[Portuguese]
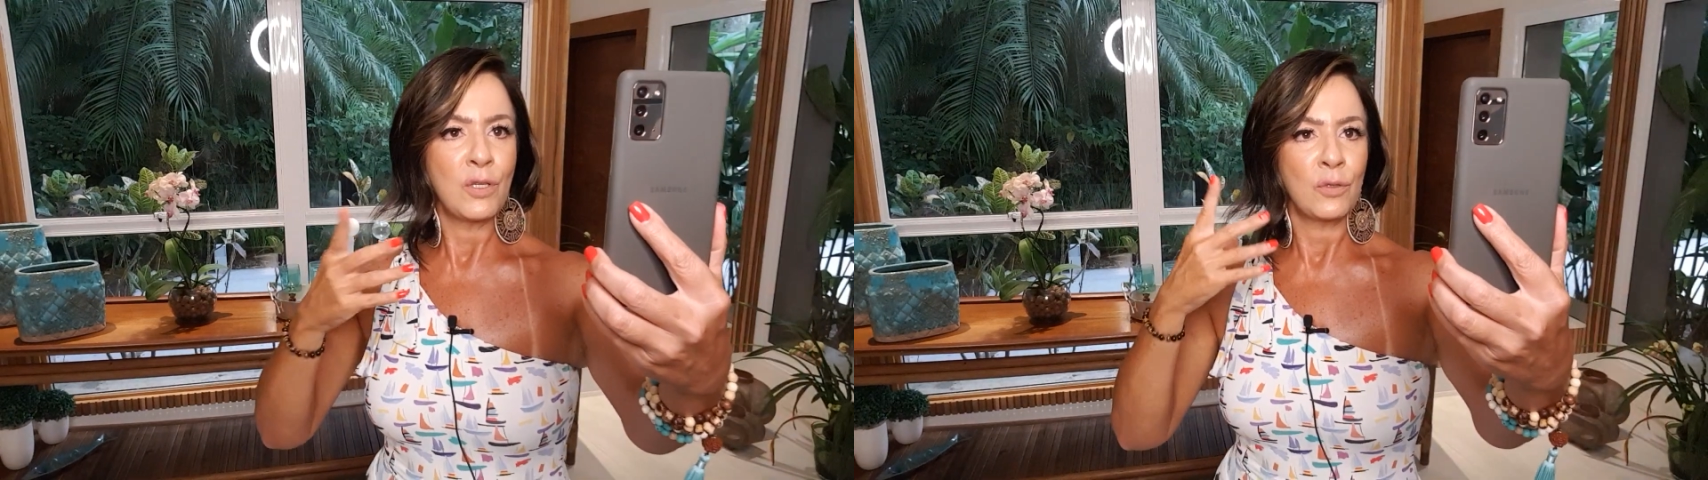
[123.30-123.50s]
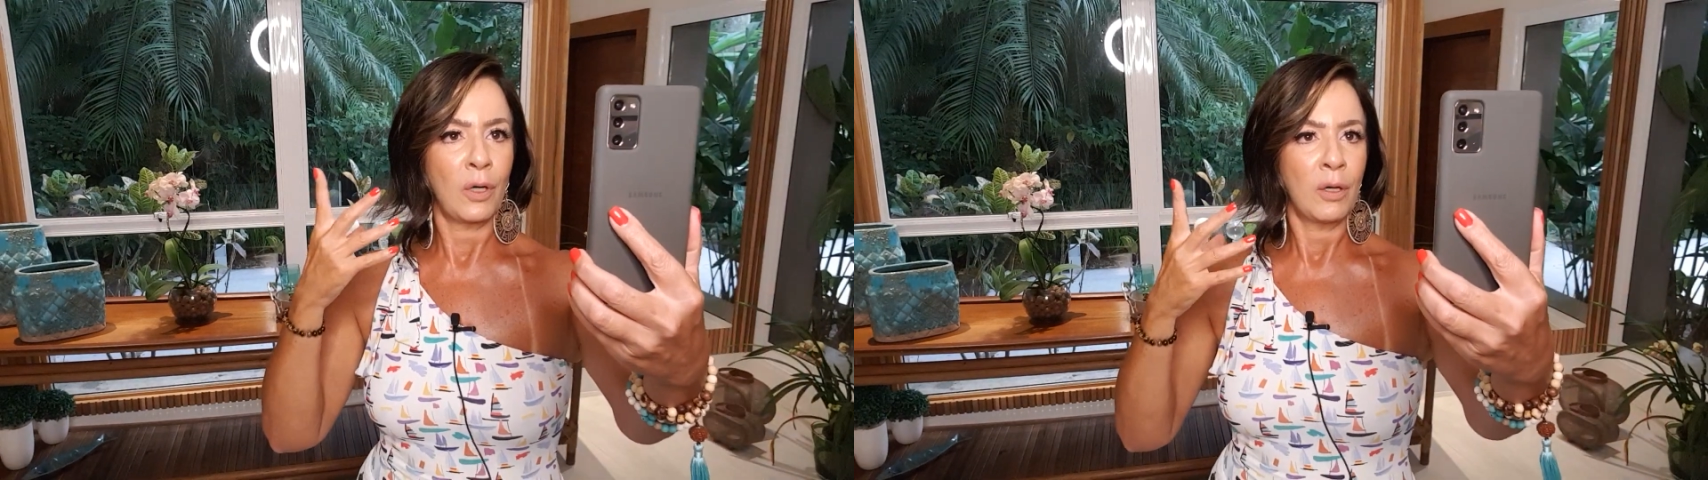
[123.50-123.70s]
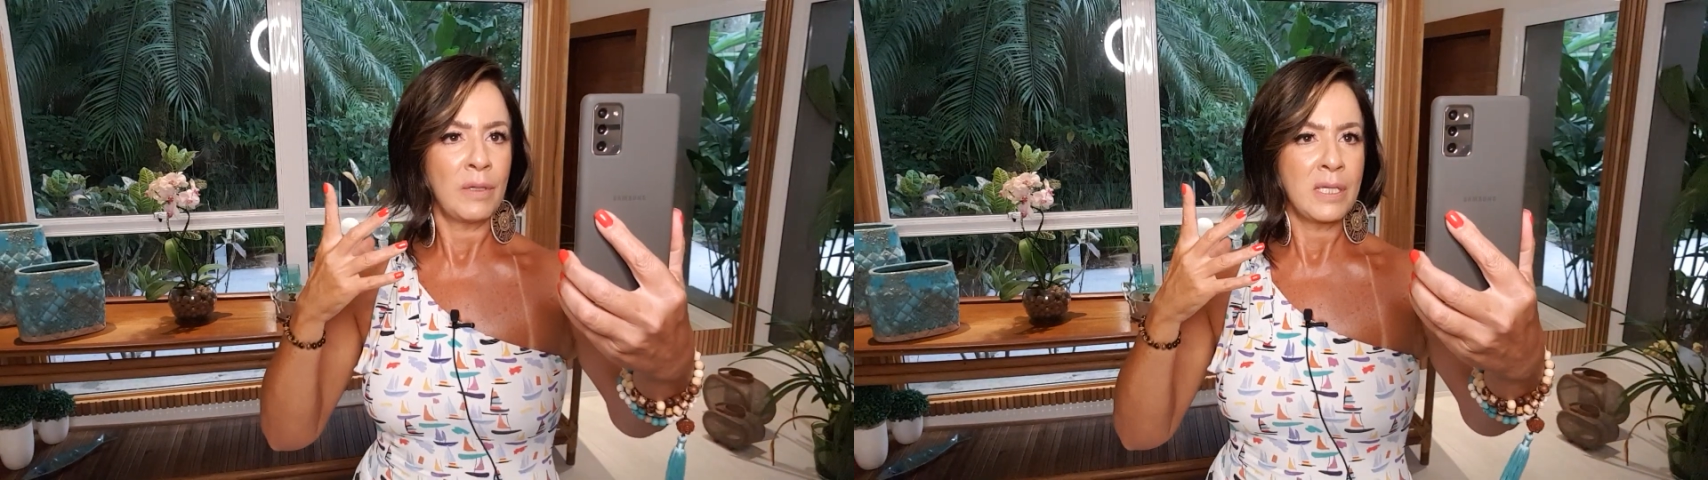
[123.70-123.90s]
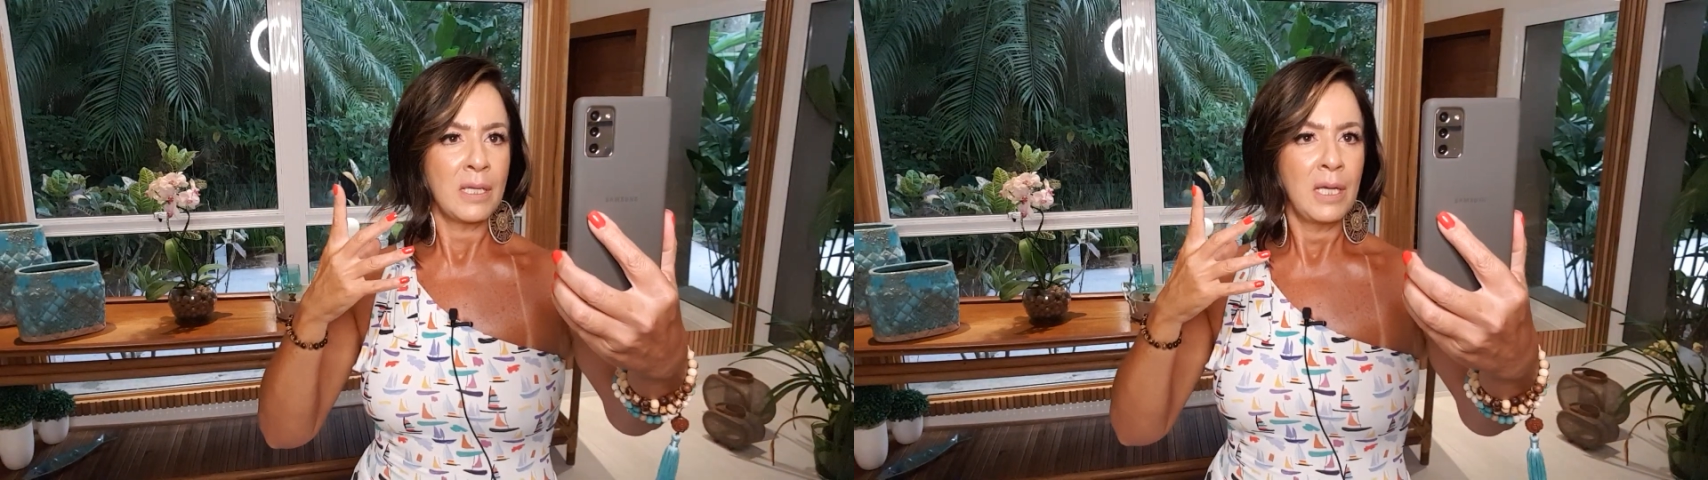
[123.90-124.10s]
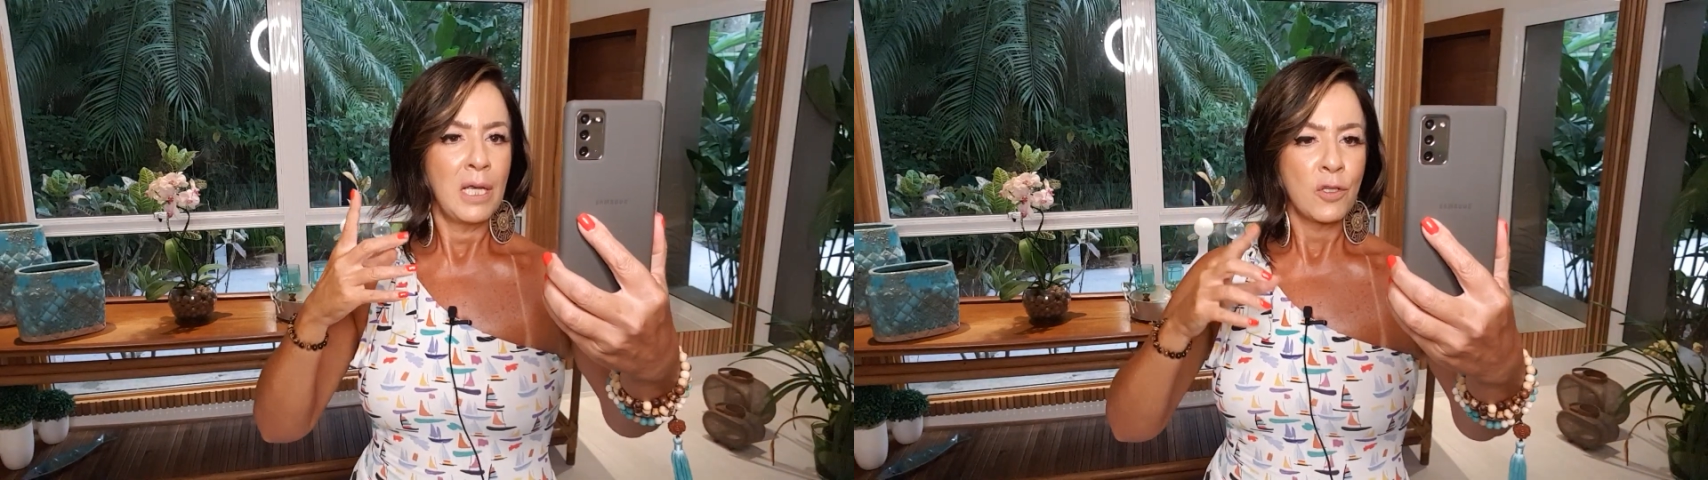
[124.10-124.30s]
stories.
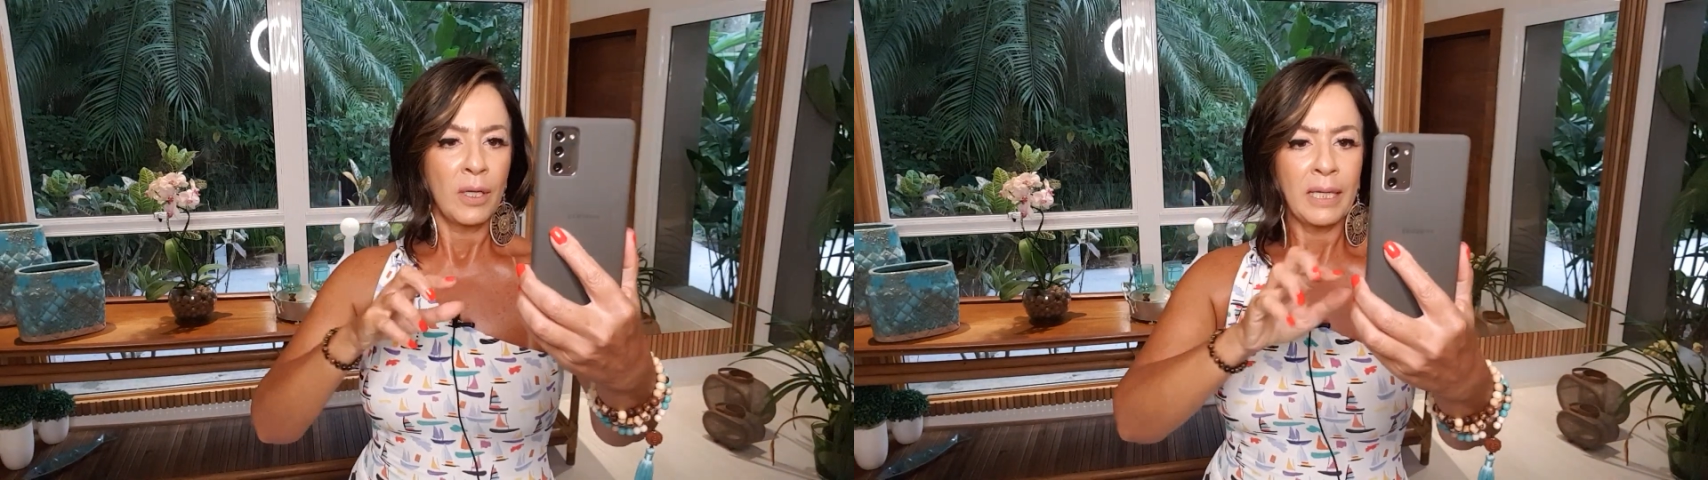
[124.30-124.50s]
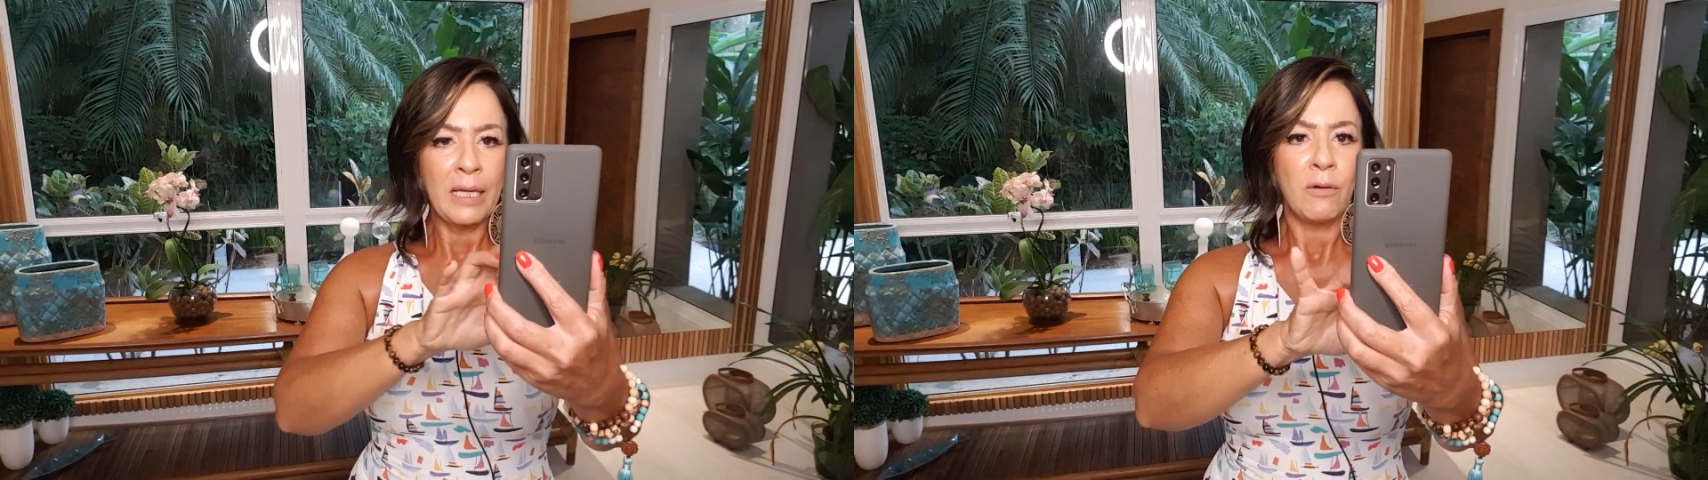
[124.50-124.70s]
Só que aí